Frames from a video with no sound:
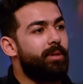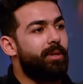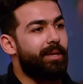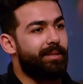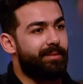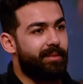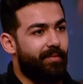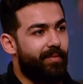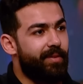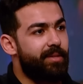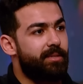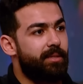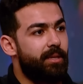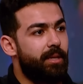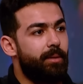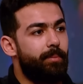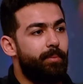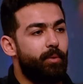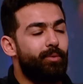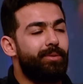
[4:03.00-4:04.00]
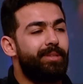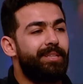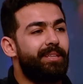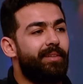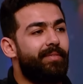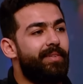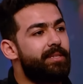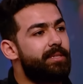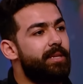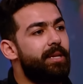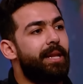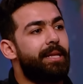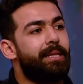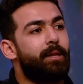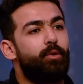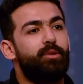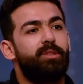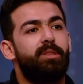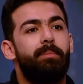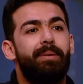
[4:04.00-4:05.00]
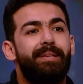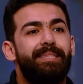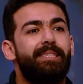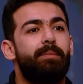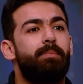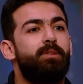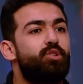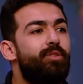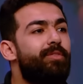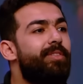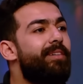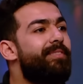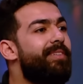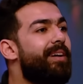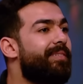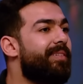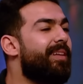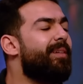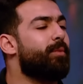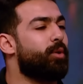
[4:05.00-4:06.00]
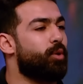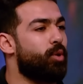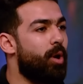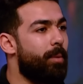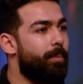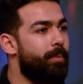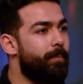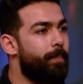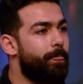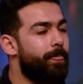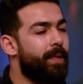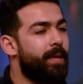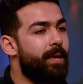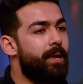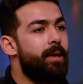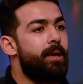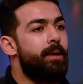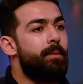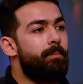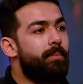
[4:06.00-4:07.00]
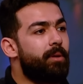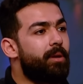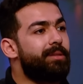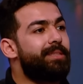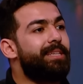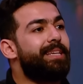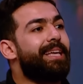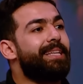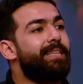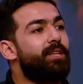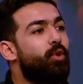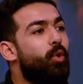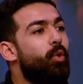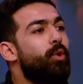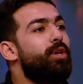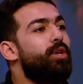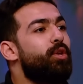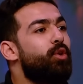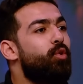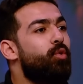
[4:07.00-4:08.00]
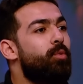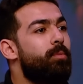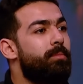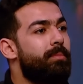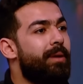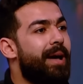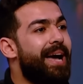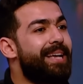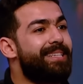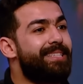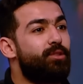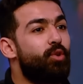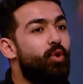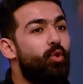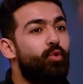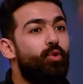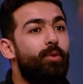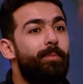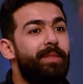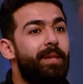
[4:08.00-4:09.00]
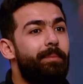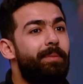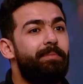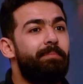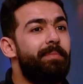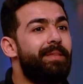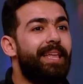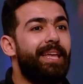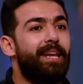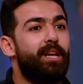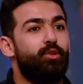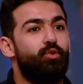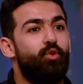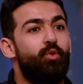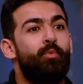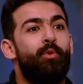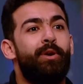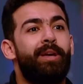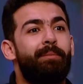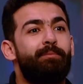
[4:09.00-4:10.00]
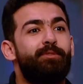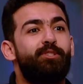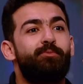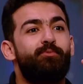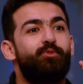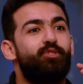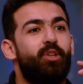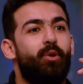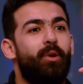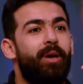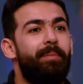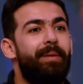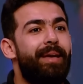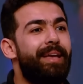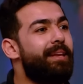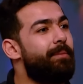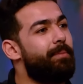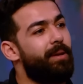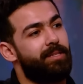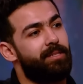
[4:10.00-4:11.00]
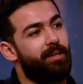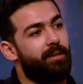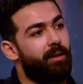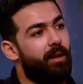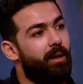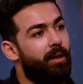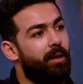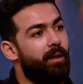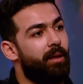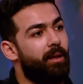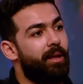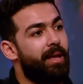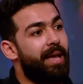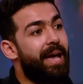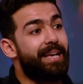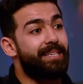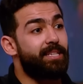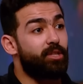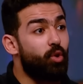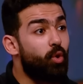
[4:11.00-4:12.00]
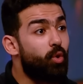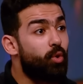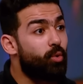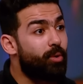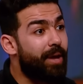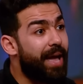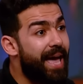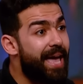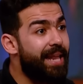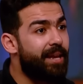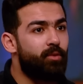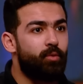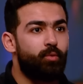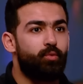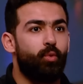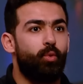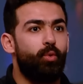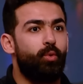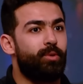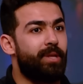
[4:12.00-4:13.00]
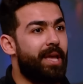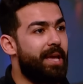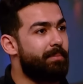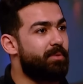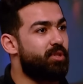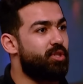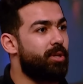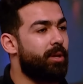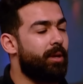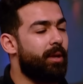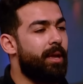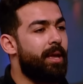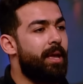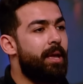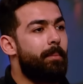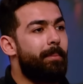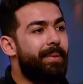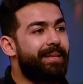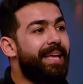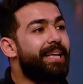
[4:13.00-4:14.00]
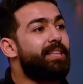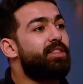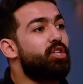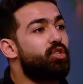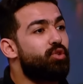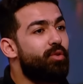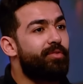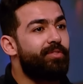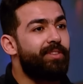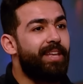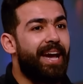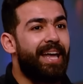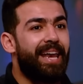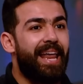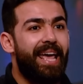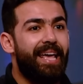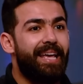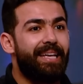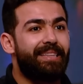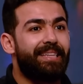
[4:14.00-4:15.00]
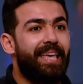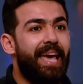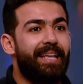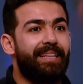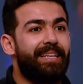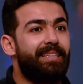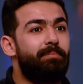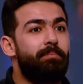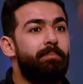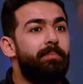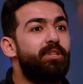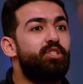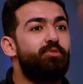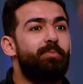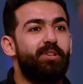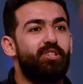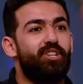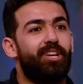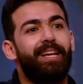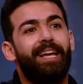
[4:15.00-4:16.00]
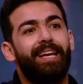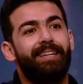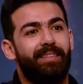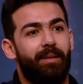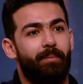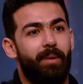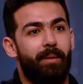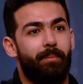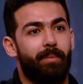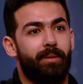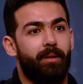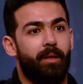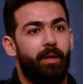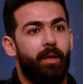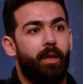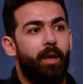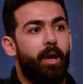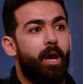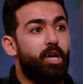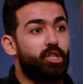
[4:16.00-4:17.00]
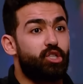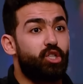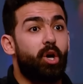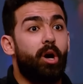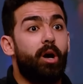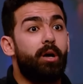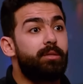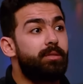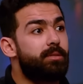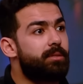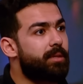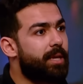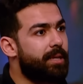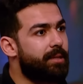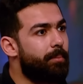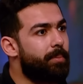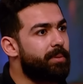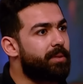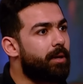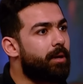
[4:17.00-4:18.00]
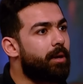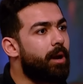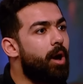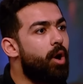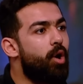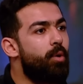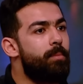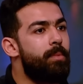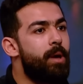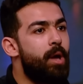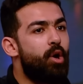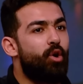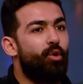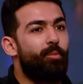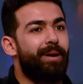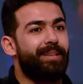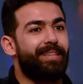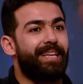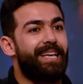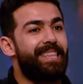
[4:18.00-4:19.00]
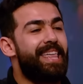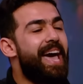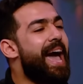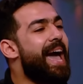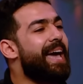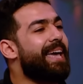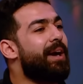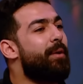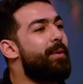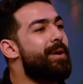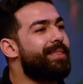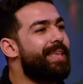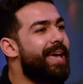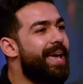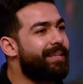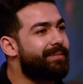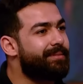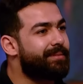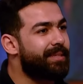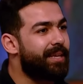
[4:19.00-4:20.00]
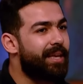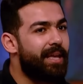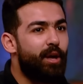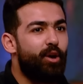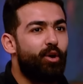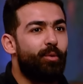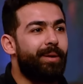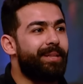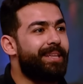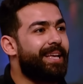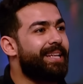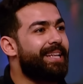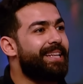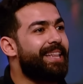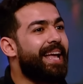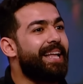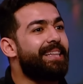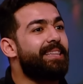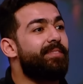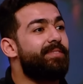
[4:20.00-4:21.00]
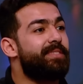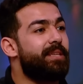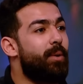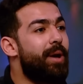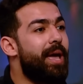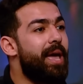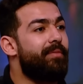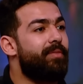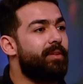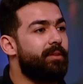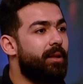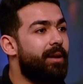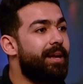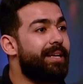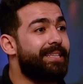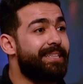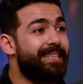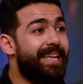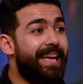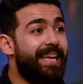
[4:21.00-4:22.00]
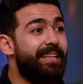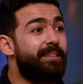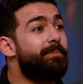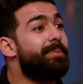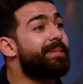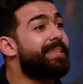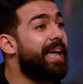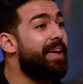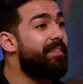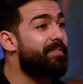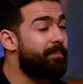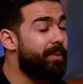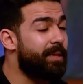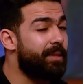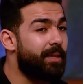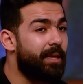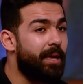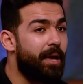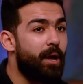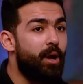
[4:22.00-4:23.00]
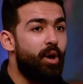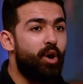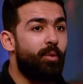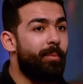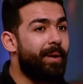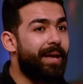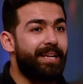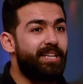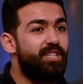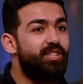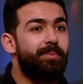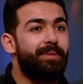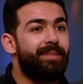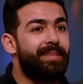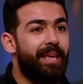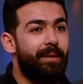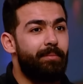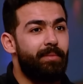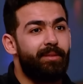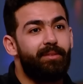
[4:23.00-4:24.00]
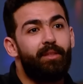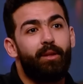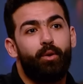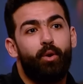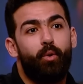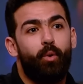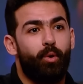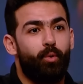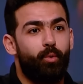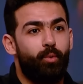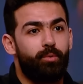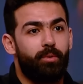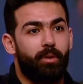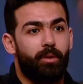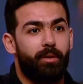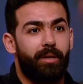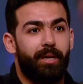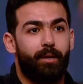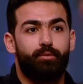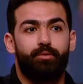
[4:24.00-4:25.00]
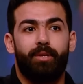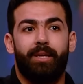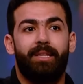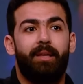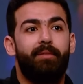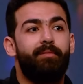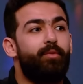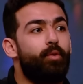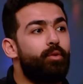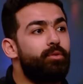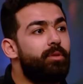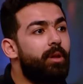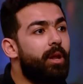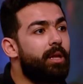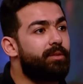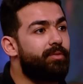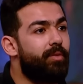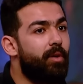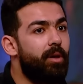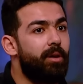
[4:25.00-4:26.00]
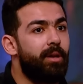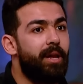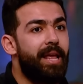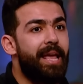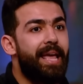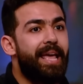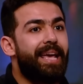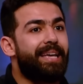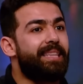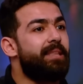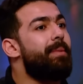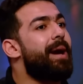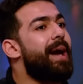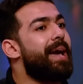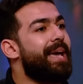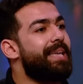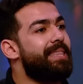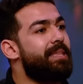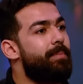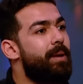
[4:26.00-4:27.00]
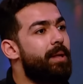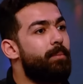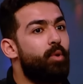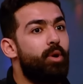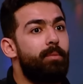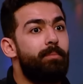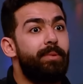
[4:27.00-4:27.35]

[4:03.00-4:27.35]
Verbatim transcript: التفاصيل بيقول دي تفاصيل انا كنت بس بشوفها في افلام الرعب مراتي كانت كل يوم عايزه تخرج من البيت من غير هدوم وهي مش مستوعبه ايه اللي بيحصل لها عايزه تخرج حالا وتقول له انا همشي بدات تشوفني على هيئه كائنات مش بشريه تماما اشخاص كانت بتكرههم وبعد كده حيوانات وبعد كده دخلنا في زواحف لدرجه ان هي كانت بتخاف مني وما كانتش بتنيمني جوه الاوضه كنت انام في اوضه الاطفال انام على الكنبه المهم